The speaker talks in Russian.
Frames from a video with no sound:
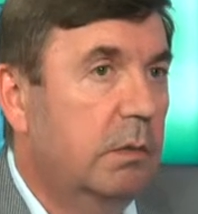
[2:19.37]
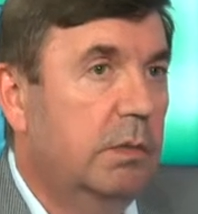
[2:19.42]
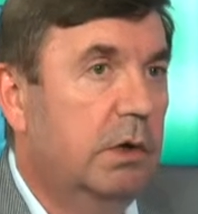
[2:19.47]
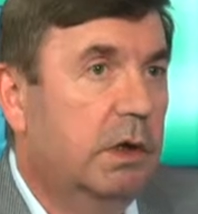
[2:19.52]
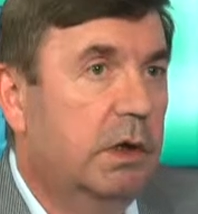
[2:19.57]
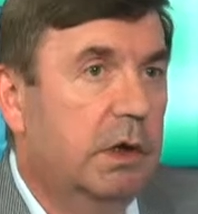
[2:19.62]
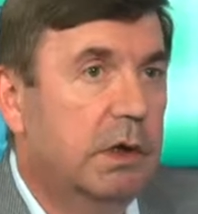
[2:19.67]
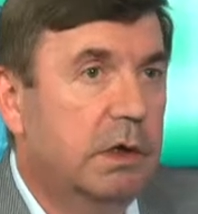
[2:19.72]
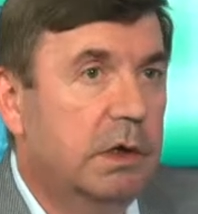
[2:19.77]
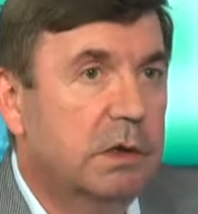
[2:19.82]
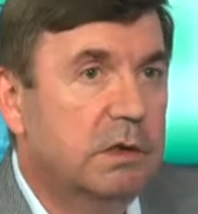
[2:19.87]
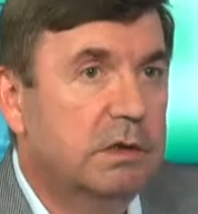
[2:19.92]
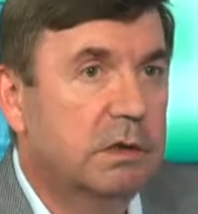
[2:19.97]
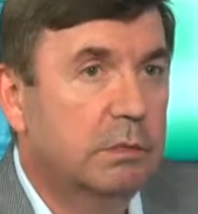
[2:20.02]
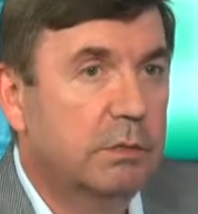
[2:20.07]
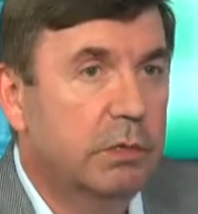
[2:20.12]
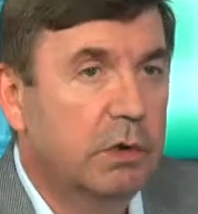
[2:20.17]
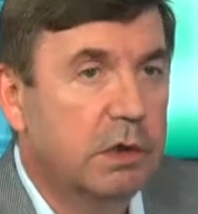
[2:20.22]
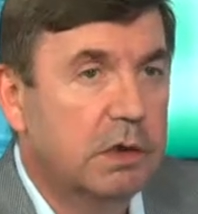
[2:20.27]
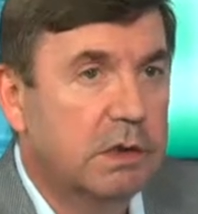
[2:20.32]
По
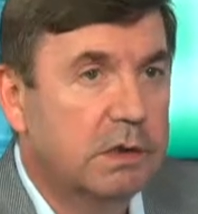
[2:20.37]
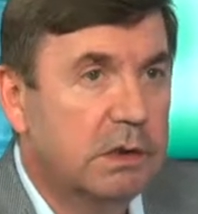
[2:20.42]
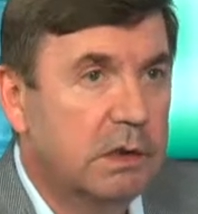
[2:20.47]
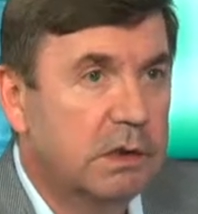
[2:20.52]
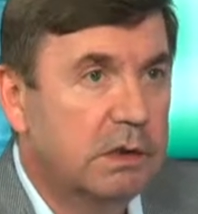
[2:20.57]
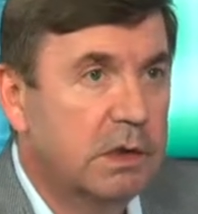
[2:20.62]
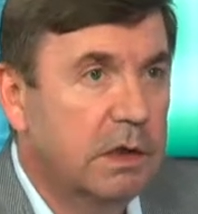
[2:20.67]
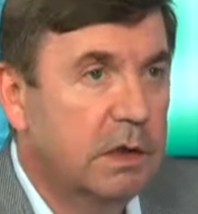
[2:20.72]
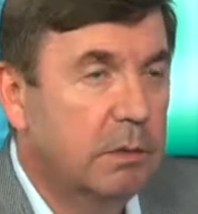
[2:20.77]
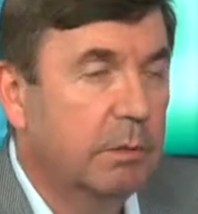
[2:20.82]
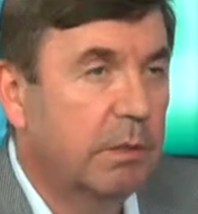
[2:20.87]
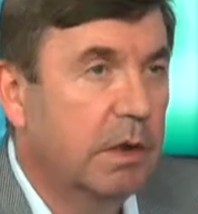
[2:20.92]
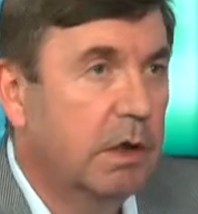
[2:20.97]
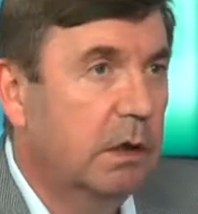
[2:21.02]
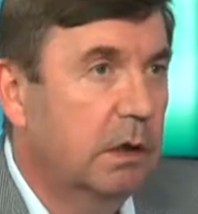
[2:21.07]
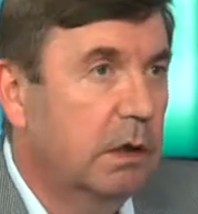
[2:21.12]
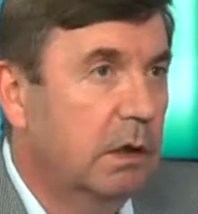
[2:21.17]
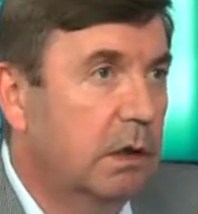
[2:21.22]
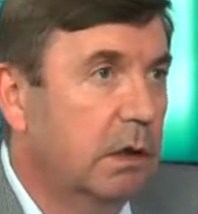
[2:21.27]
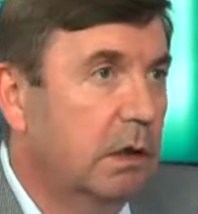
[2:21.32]
этим показателям
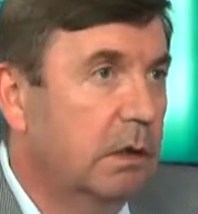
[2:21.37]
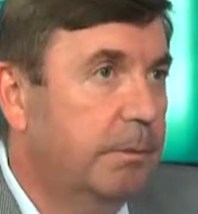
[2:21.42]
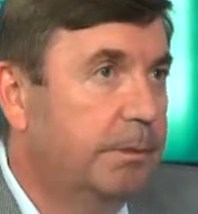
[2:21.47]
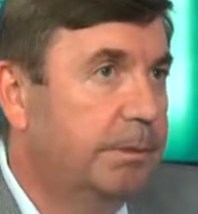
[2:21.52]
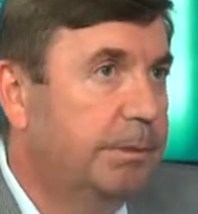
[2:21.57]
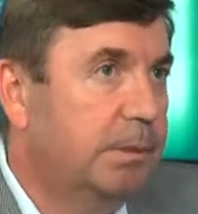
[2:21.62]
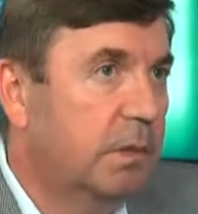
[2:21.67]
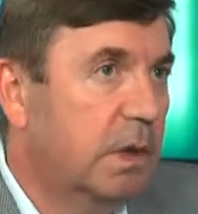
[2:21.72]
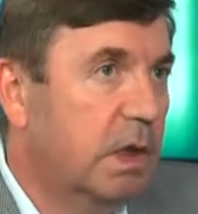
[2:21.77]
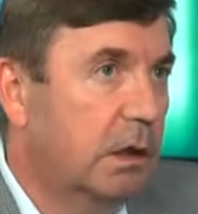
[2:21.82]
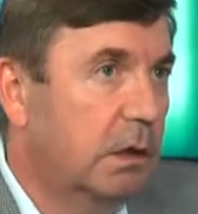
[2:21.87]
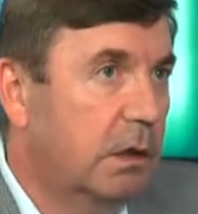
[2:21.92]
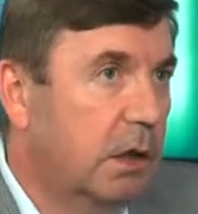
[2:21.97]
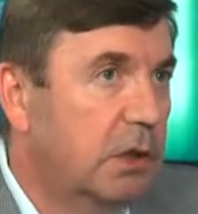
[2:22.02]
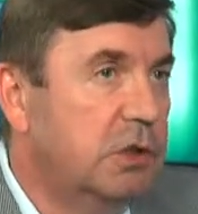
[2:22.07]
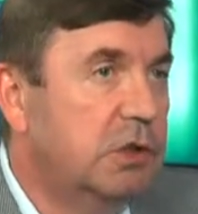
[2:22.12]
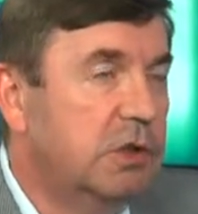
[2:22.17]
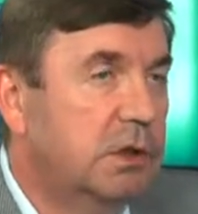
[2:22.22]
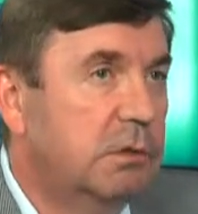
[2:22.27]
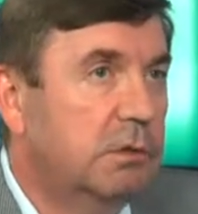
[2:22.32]
э,
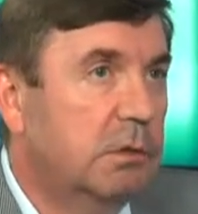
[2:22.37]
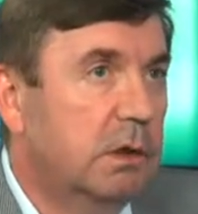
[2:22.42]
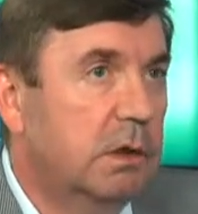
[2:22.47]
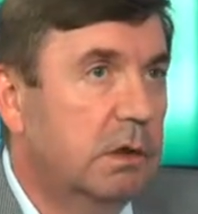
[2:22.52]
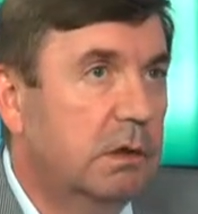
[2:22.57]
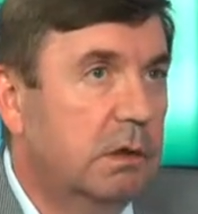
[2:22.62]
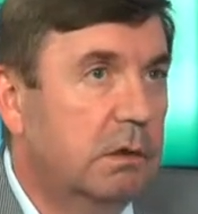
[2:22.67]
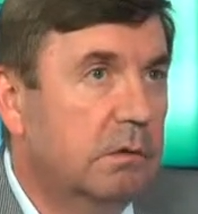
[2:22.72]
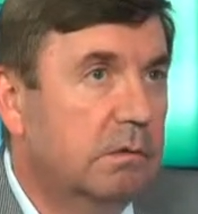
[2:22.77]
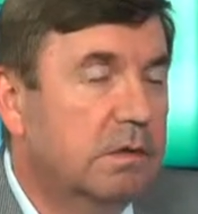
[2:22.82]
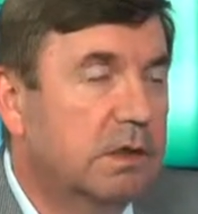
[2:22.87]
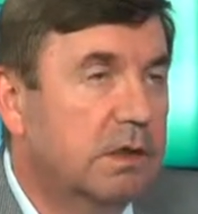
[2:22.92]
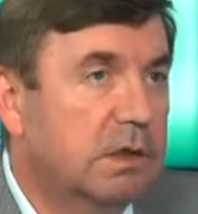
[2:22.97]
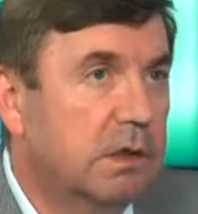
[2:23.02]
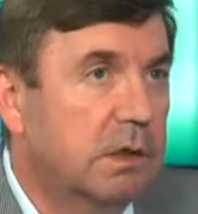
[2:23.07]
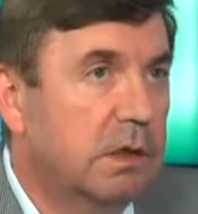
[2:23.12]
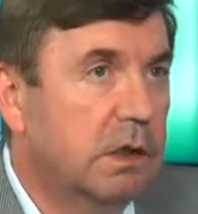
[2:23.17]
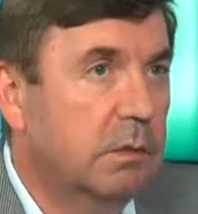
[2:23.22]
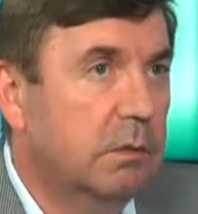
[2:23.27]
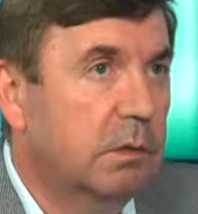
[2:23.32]
качество в
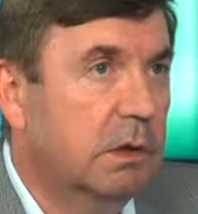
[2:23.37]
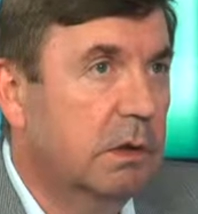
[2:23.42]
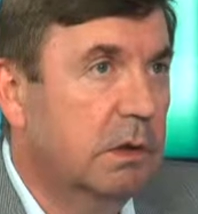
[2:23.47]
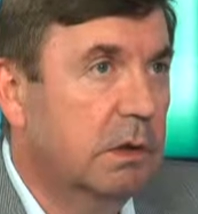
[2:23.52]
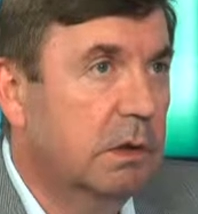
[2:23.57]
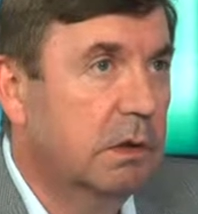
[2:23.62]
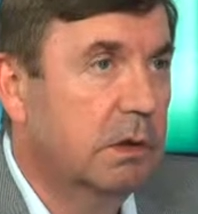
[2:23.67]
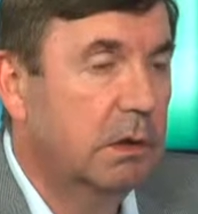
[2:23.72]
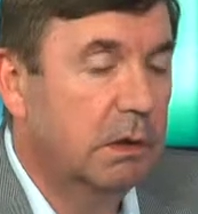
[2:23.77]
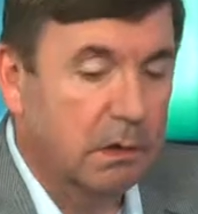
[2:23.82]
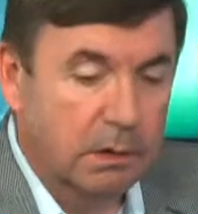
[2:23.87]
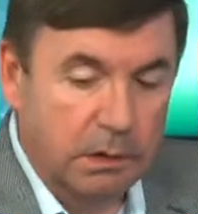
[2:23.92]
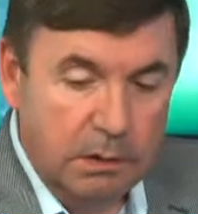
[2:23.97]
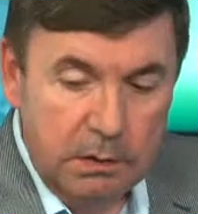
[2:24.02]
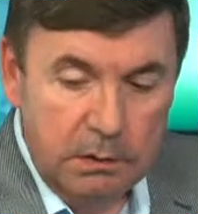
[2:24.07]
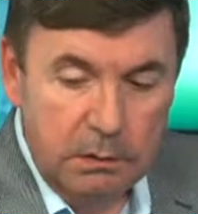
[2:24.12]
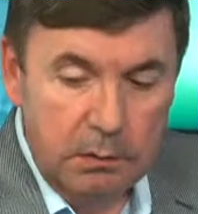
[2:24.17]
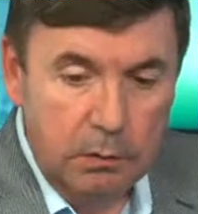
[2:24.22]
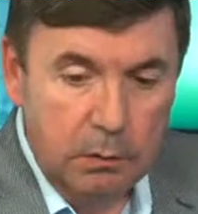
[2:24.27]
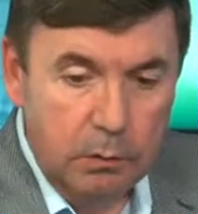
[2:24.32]
целом
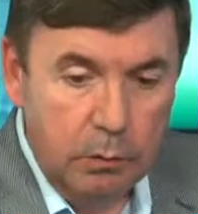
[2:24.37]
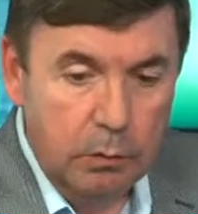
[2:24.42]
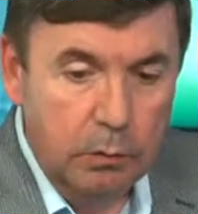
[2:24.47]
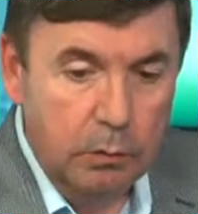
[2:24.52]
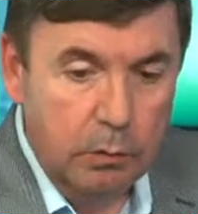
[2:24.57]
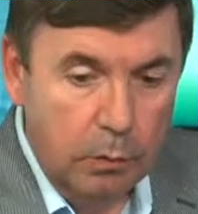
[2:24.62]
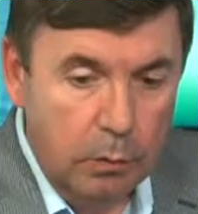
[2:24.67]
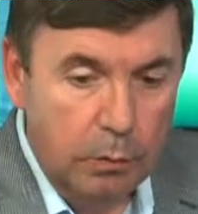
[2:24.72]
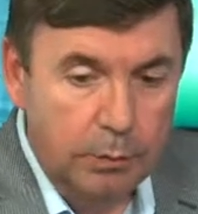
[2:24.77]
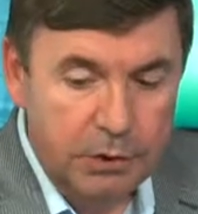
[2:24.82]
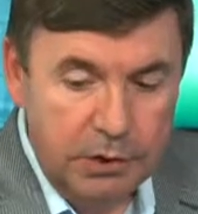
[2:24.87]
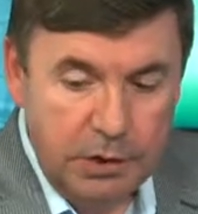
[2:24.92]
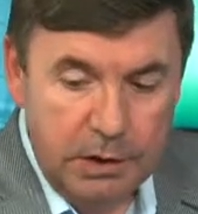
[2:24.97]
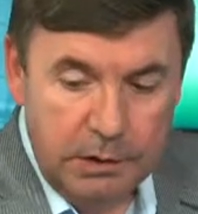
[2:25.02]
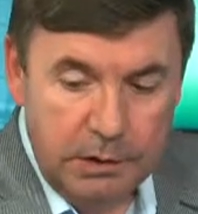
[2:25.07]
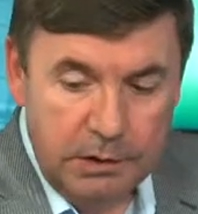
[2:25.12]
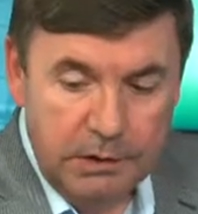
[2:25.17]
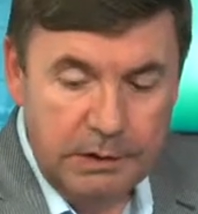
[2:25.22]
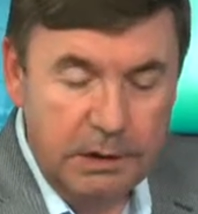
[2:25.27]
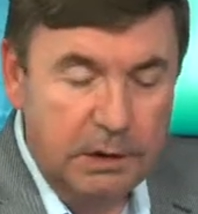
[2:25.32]

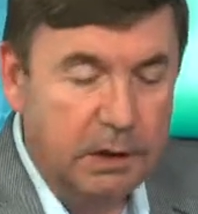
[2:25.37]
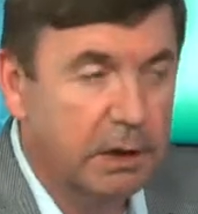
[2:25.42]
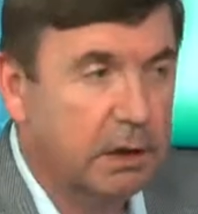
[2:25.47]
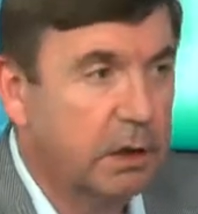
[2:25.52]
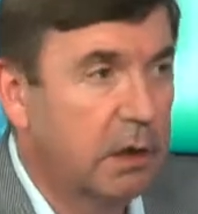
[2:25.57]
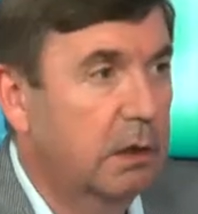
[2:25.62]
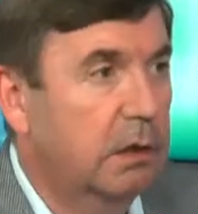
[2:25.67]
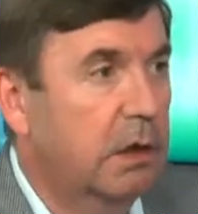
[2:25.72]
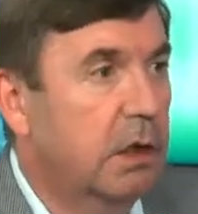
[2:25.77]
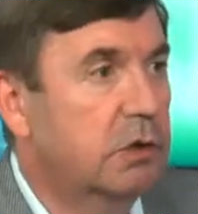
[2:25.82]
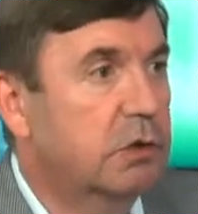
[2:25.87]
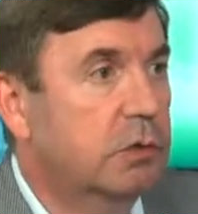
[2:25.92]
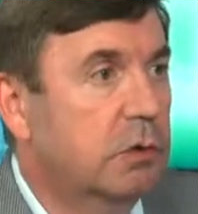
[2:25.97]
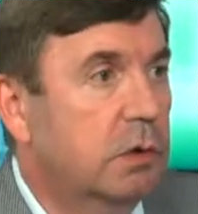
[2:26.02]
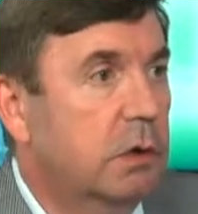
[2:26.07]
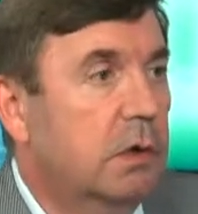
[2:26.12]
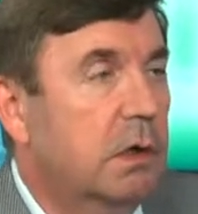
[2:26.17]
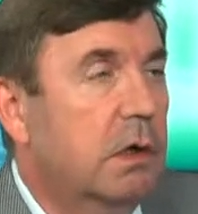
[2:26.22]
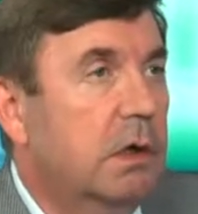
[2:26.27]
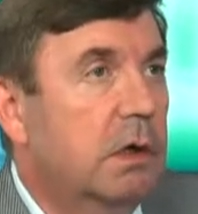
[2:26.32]
общее население
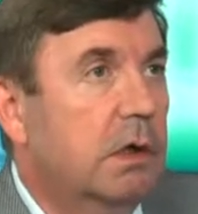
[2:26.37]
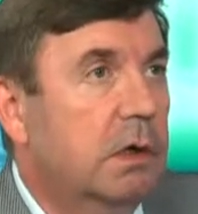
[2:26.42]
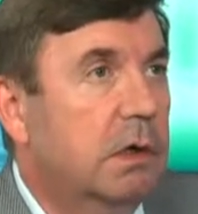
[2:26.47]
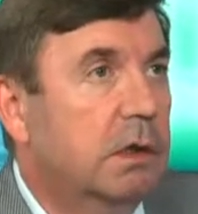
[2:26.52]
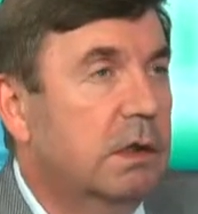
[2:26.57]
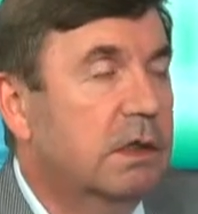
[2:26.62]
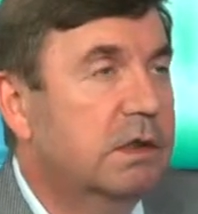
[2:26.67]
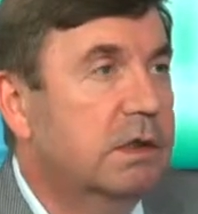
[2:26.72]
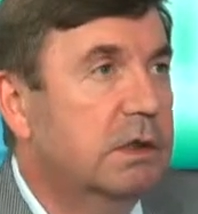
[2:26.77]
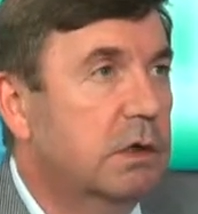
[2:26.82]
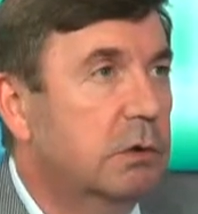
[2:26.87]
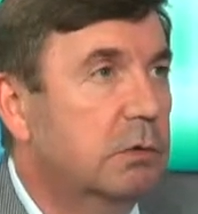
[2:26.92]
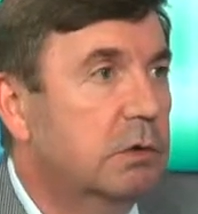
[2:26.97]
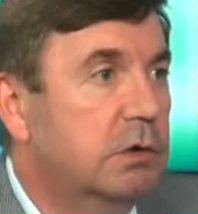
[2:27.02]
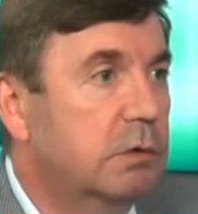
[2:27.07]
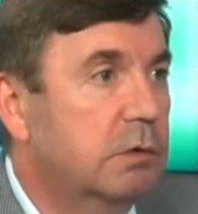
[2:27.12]
должно достигнуть